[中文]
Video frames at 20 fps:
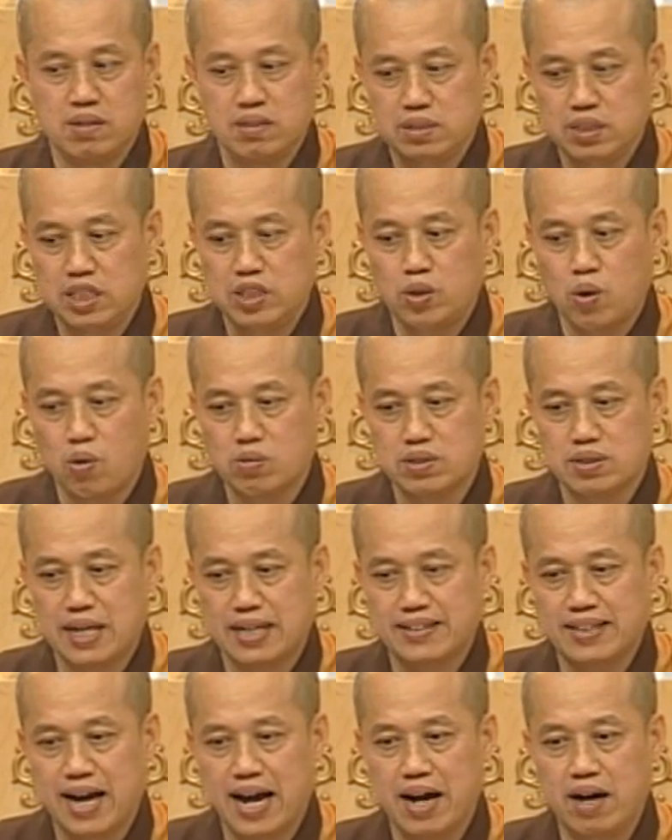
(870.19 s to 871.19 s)
你都是
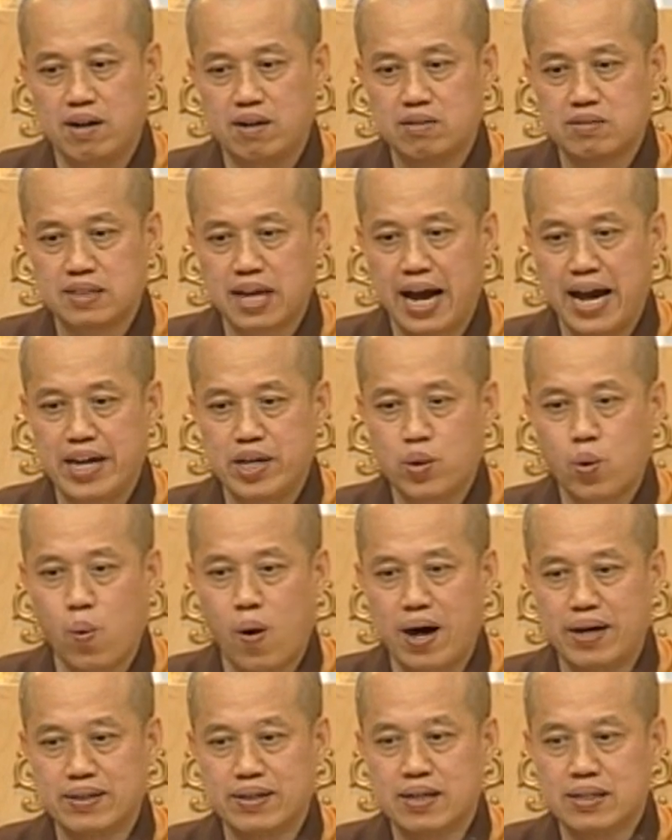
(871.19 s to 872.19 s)
在太太
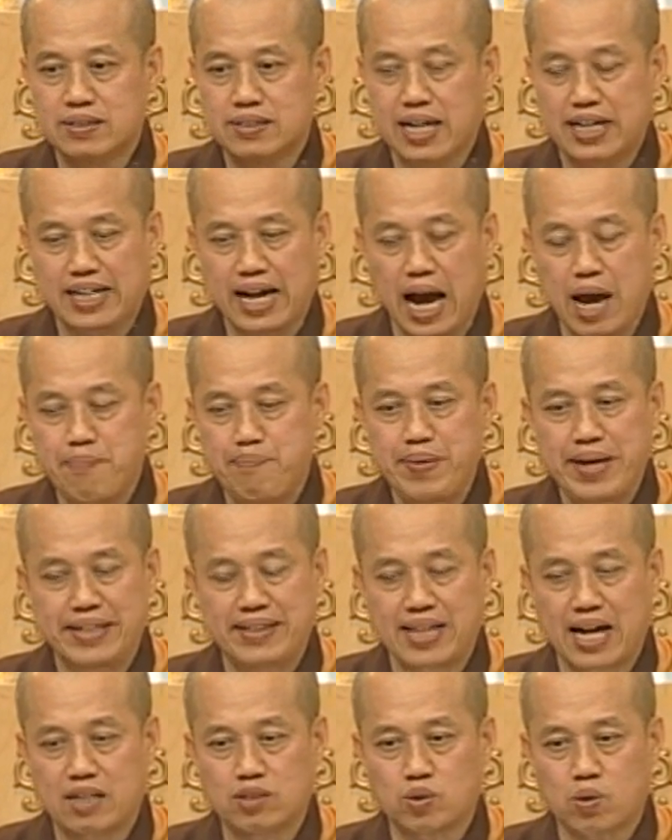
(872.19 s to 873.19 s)
换在改
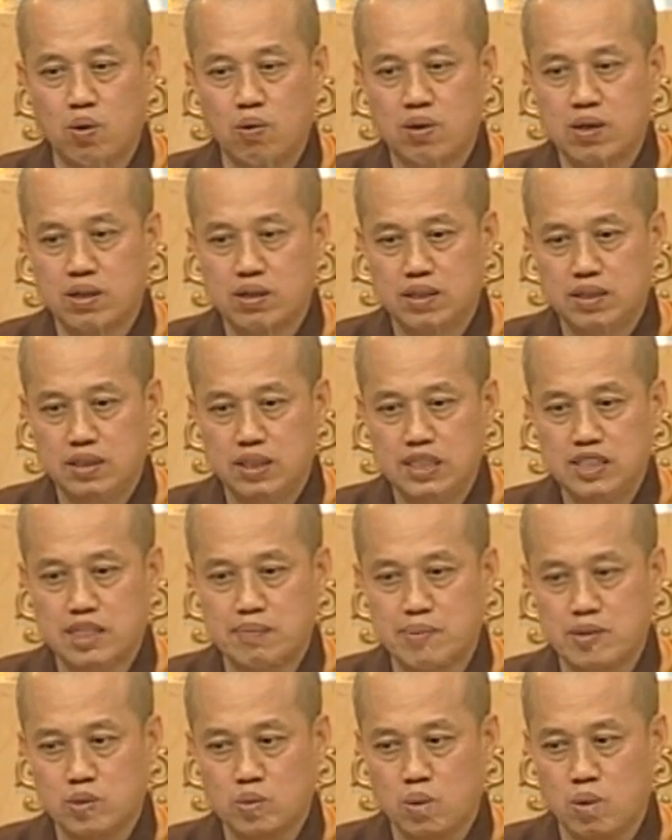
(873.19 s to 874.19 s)
变当中。你
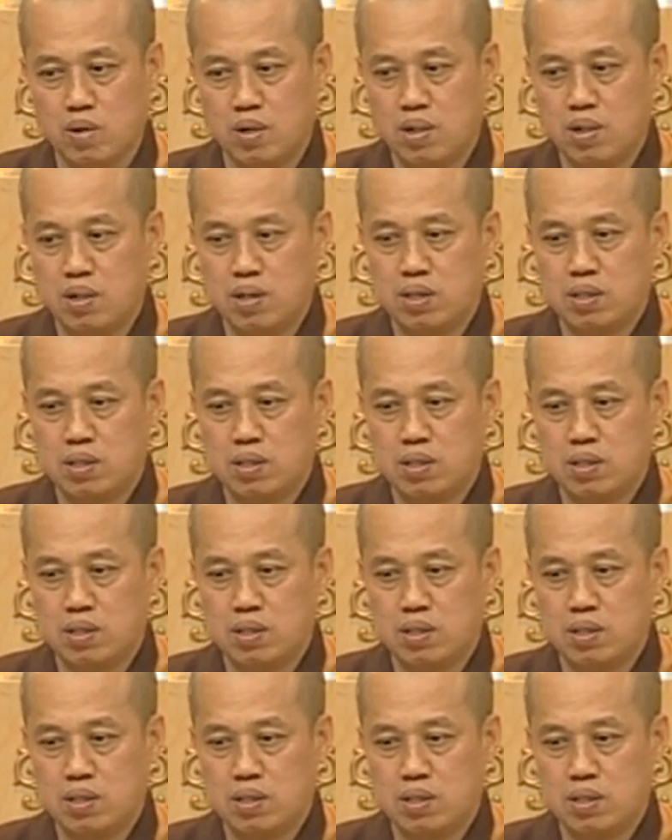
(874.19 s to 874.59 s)
怎么说？